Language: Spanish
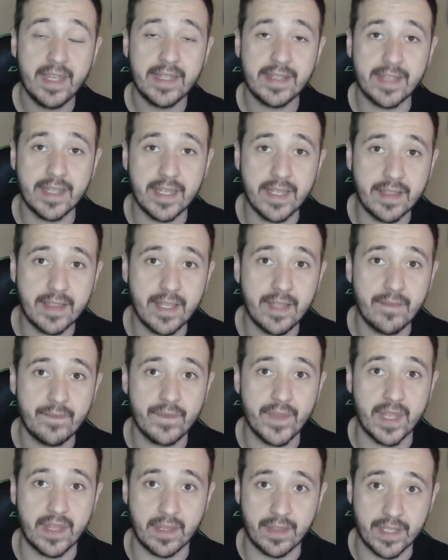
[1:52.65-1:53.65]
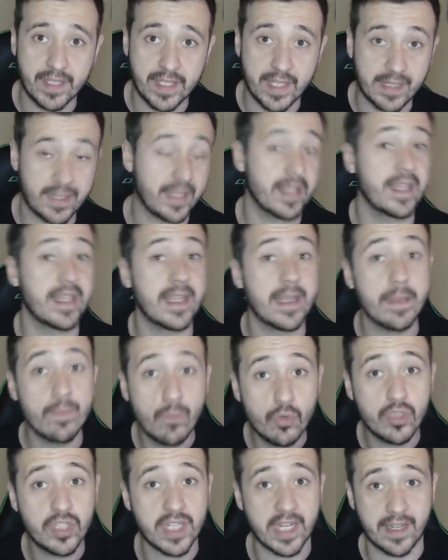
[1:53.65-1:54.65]
13 de 17 y
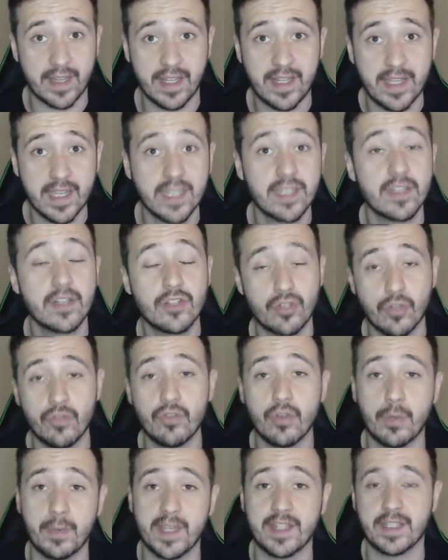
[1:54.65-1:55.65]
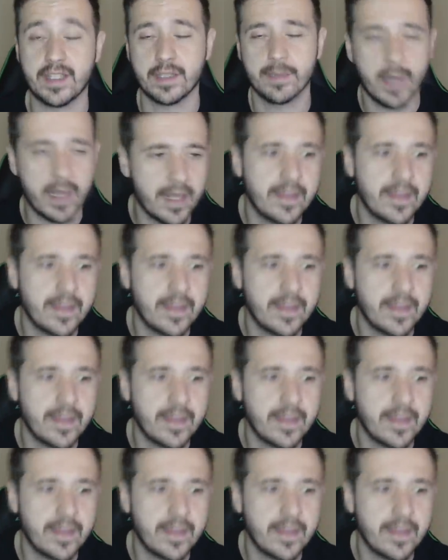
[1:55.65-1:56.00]
muchas de ellas son dobletes, ¿vale?